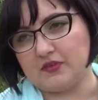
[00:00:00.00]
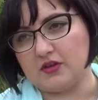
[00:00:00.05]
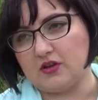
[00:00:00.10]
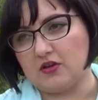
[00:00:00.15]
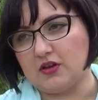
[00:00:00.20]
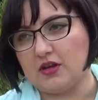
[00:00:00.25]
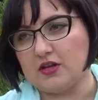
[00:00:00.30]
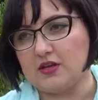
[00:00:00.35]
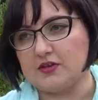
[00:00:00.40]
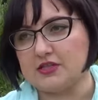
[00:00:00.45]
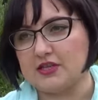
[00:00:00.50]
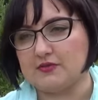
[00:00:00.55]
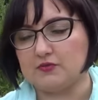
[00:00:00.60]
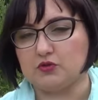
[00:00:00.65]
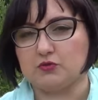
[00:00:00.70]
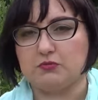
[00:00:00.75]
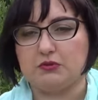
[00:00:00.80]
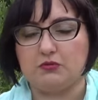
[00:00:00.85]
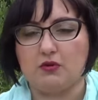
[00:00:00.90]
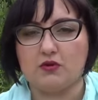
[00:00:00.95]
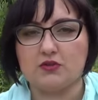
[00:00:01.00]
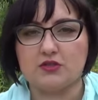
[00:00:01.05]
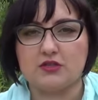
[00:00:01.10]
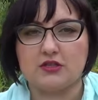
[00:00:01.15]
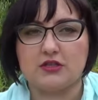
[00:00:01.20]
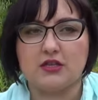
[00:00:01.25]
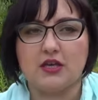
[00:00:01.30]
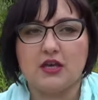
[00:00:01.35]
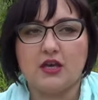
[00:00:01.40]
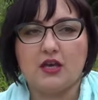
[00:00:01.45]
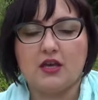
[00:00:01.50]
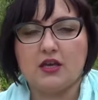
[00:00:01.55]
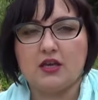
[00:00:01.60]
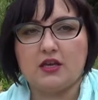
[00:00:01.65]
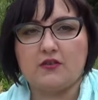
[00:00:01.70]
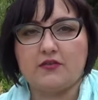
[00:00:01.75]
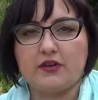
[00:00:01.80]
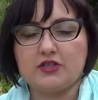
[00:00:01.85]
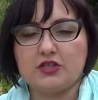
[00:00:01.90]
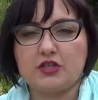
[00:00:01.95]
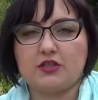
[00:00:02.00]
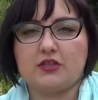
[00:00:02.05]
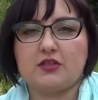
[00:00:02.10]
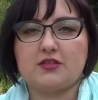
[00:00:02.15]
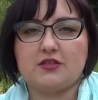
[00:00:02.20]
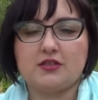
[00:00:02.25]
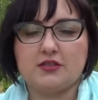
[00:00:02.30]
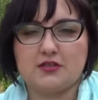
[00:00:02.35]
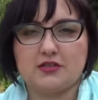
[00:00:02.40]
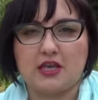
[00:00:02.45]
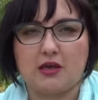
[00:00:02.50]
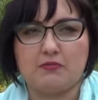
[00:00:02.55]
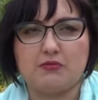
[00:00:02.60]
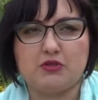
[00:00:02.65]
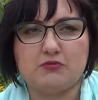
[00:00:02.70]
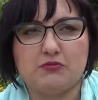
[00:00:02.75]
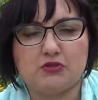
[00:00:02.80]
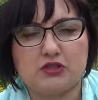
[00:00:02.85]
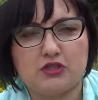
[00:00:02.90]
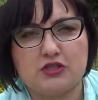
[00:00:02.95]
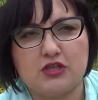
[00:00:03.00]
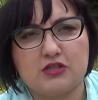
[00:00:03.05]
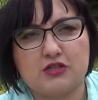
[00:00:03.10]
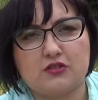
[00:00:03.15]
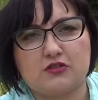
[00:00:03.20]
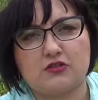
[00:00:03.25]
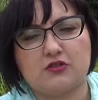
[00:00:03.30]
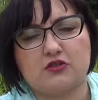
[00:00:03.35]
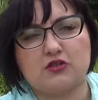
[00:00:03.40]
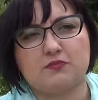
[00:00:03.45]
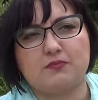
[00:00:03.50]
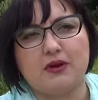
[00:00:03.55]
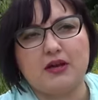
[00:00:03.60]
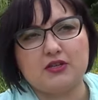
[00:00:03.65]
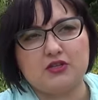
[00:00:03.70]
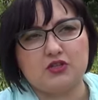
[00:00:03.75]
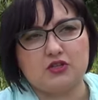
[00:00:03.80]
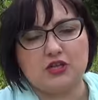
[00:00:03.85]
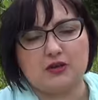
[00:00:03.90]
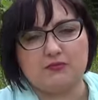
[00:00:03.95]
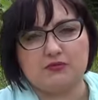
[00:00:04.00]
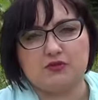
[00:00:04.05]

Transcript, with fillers: Kolejny zawód miłosny i wreszcie decyzja, być może nieco z rozpaczy, a